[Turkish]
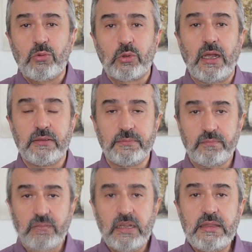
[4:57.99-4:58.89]
tutan
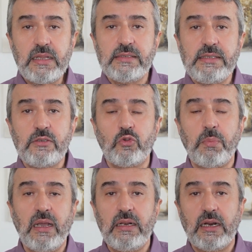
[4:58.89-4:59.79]
Nazi
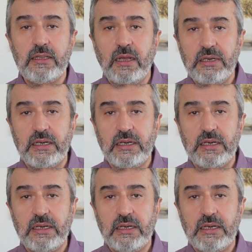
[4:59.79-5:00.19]
subaylarına